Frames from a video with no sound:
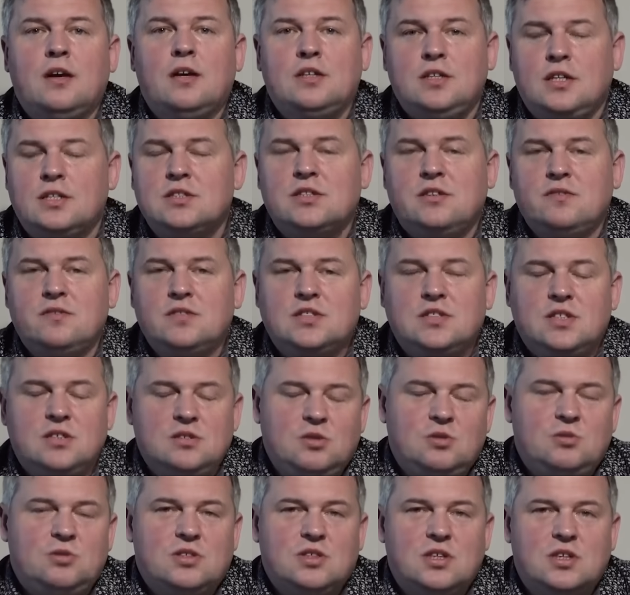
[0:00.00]
Если вы
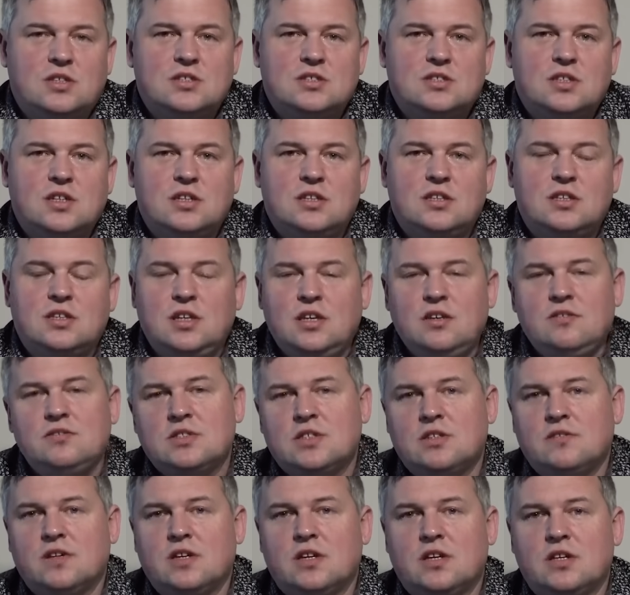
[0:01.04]
зайдете на сайт
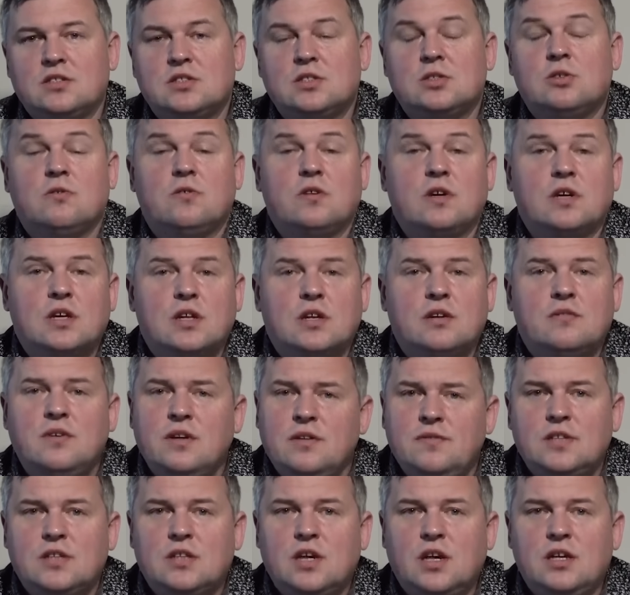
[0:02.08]
Киевского городского головы
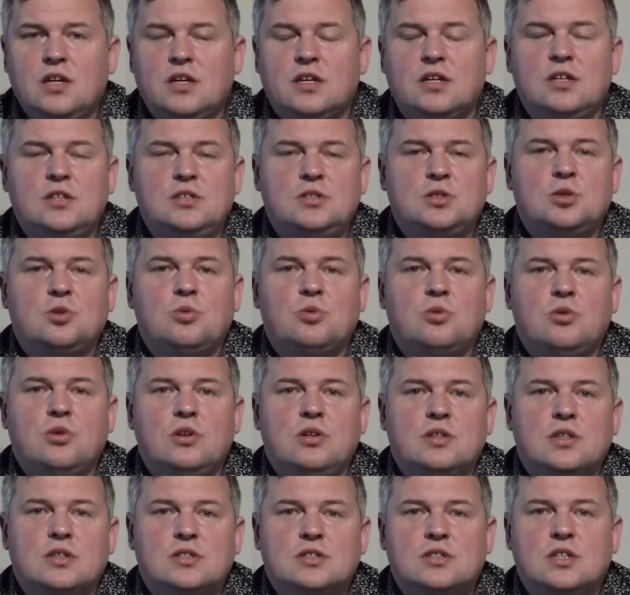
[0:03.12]
Виталия Кличко или
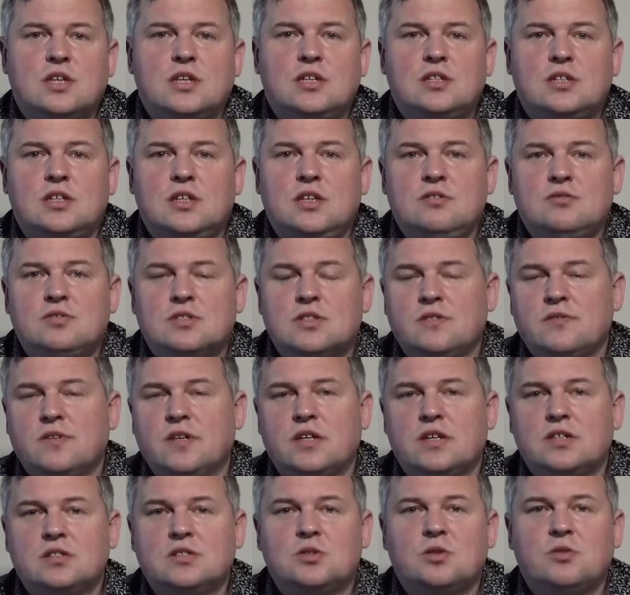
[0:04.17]
на сайт Киевского
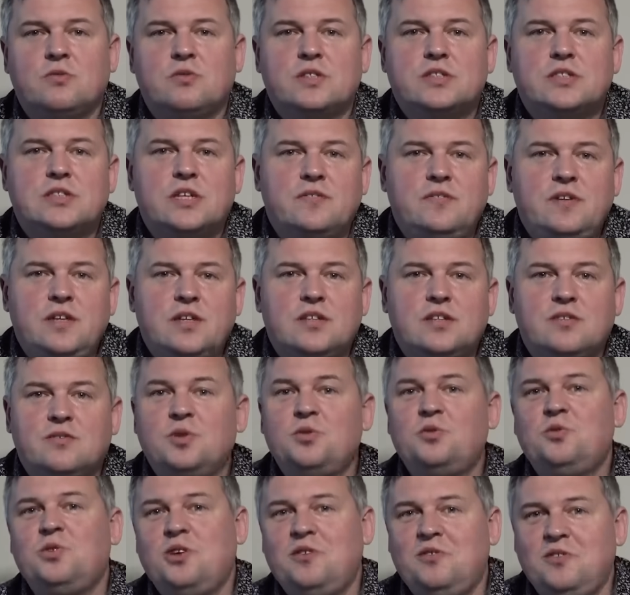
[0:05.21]
городского совета, вы
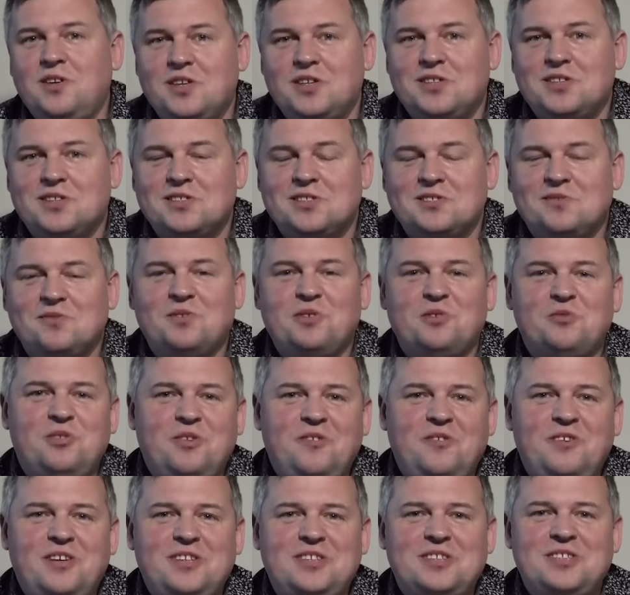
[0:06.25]
удивитесь. Вы
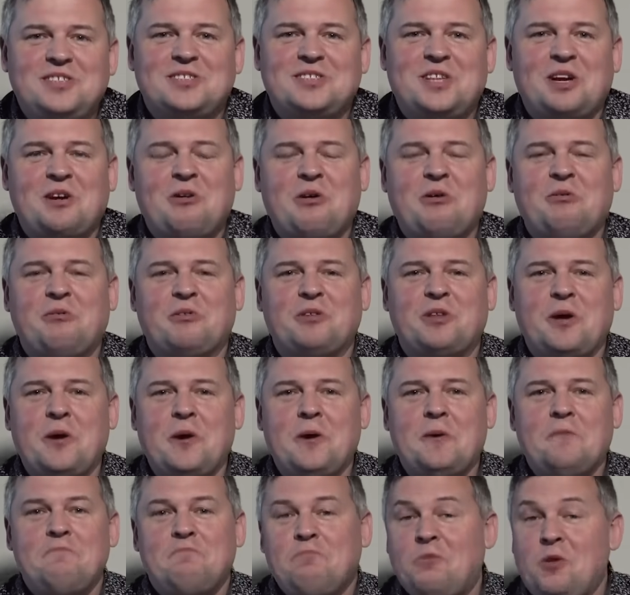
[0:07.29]
удивитесь такой вот,
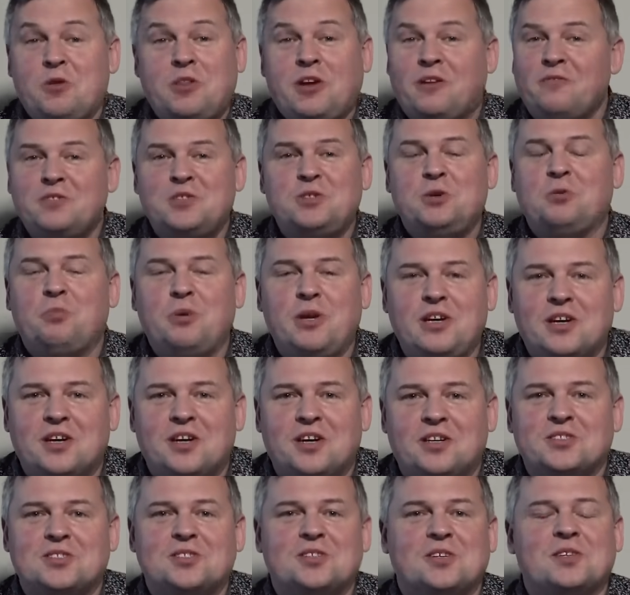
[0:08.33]
ну там все
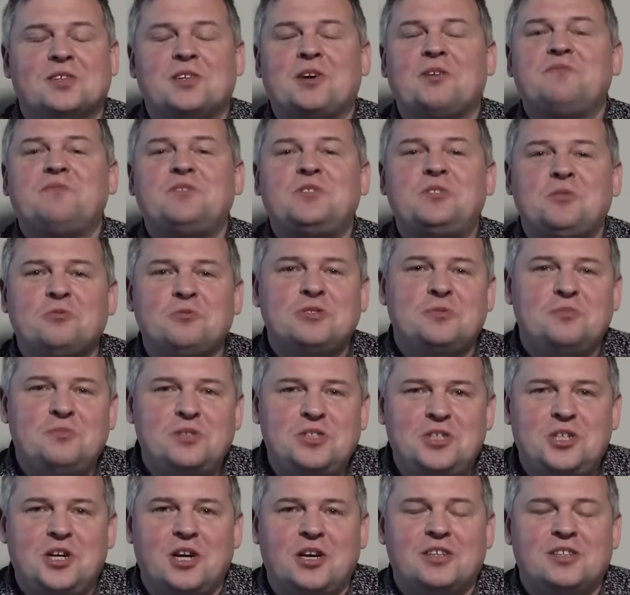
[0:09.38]
прекрасно, там все
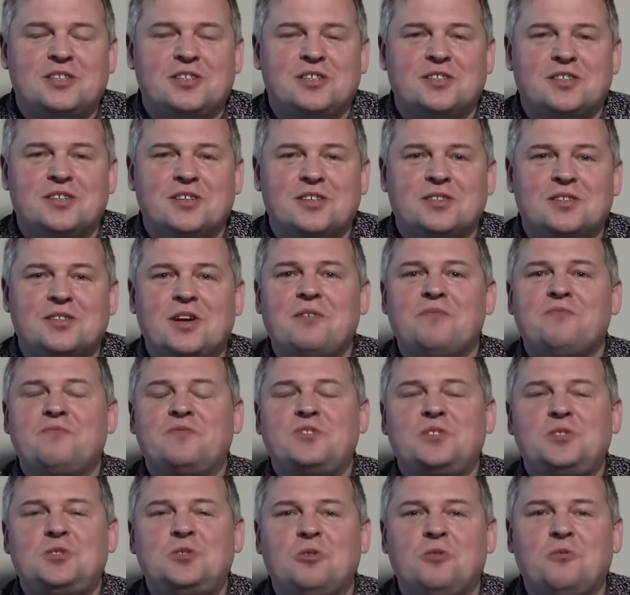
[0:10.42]
замечательно, там
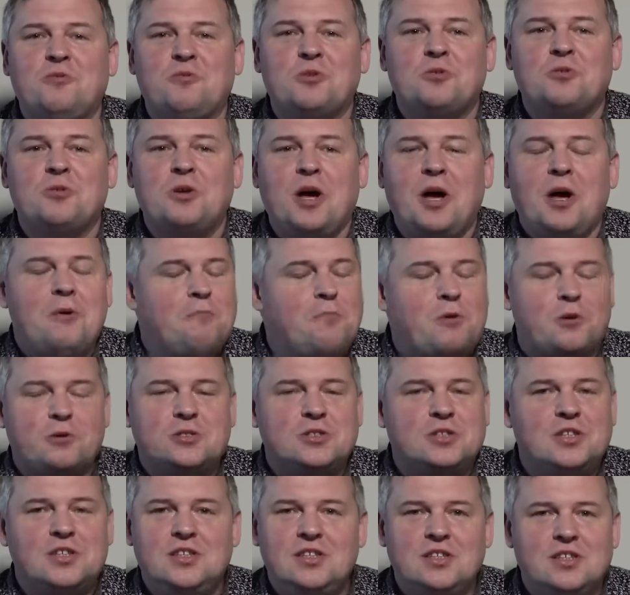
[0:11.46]
все вот
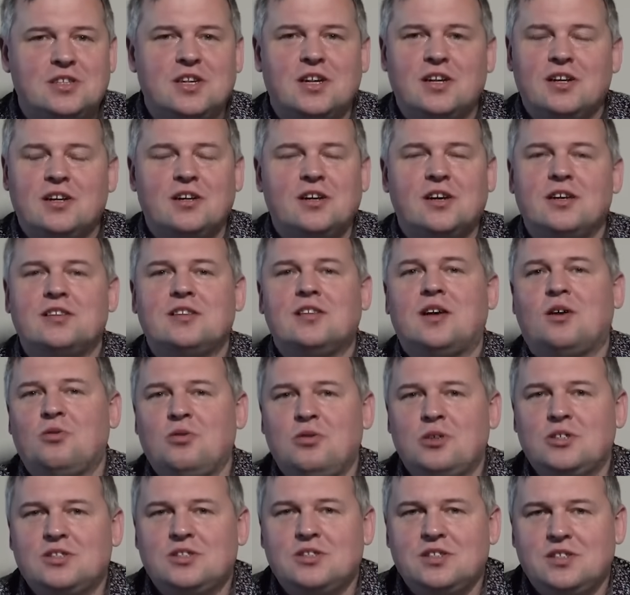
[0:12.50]
просто не так, как на
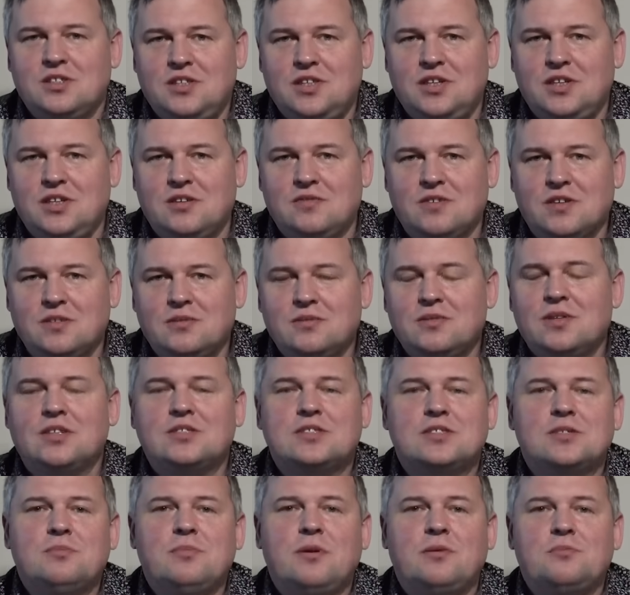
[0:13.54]
улицах Киева. На
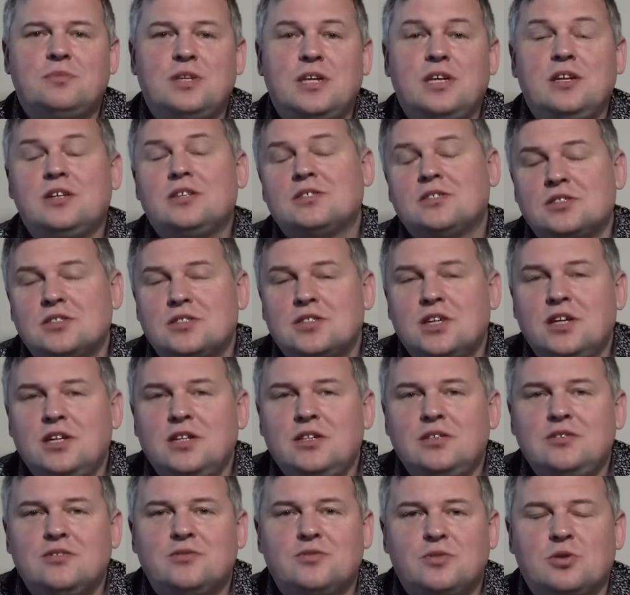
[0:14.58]
самом деле, к
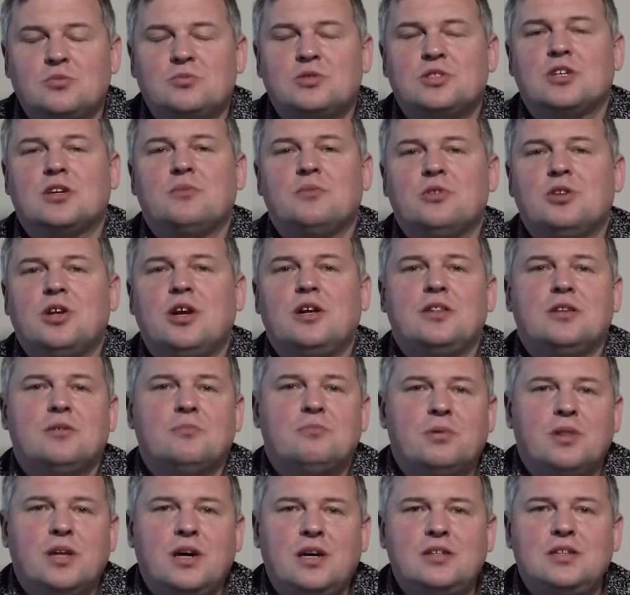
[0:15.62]
сожалению, в том же коммунальном
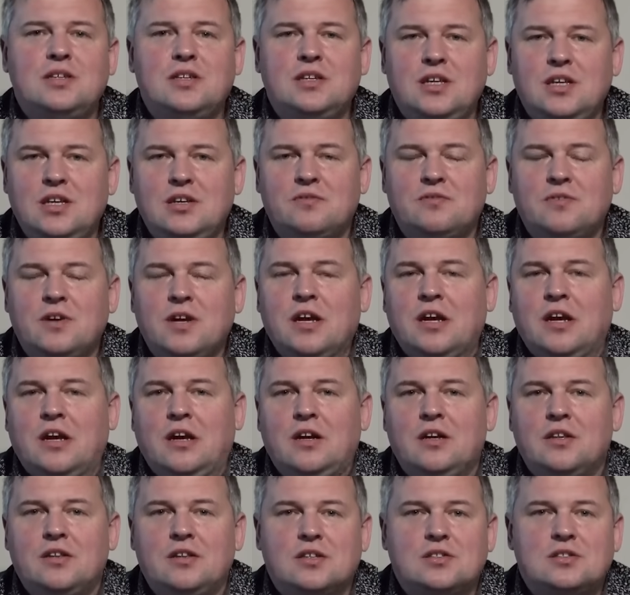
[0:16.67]
плане Киев
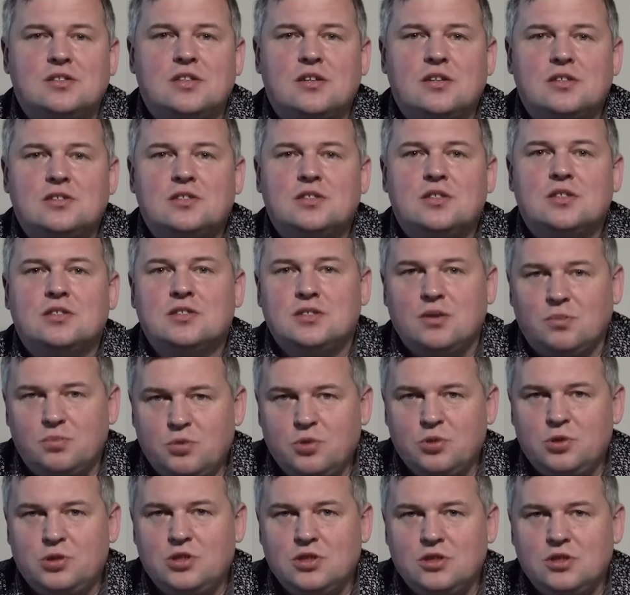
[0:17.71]
достаточно
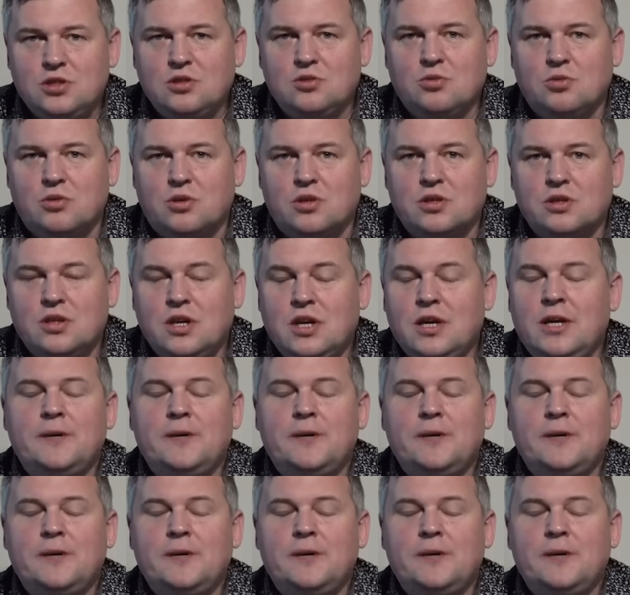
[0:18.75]
запущенный город.